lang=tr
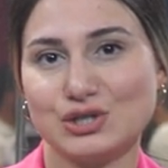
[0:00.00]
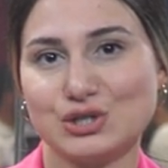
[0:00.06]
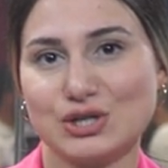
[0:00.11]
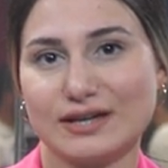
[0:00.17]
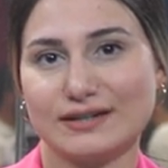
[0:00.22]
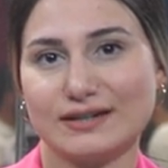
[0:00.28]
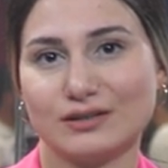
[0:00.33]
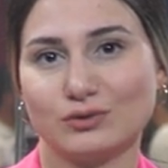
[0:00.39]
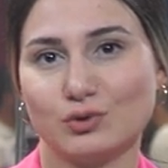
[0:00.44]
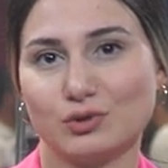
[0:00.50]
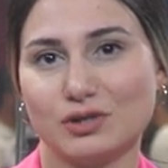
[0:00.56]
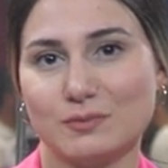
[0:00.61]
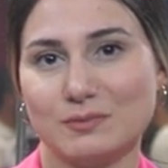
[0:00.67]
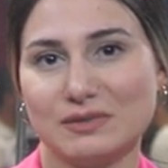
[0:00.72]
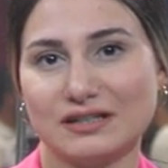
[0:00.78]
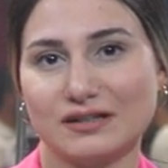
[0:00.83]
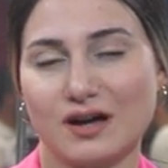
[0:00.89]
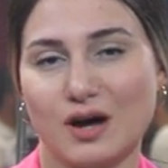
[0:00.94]
ikinci çeyrek
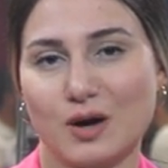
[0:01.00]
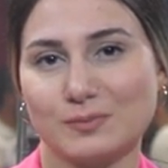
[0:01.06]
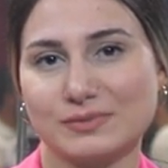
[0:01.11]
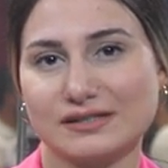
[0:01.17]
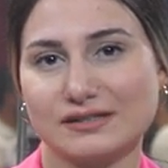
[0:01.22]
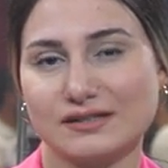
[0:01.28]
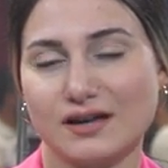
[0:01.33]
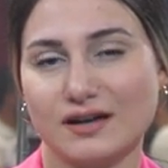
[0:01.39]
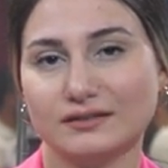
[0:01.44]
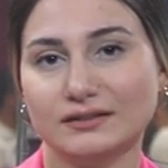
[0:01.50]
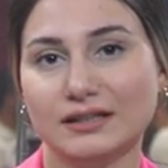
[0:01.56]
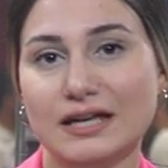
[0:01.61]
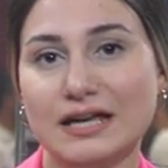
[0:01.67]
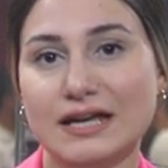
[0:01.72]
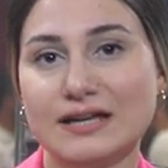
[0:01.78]
dönemini kapsayan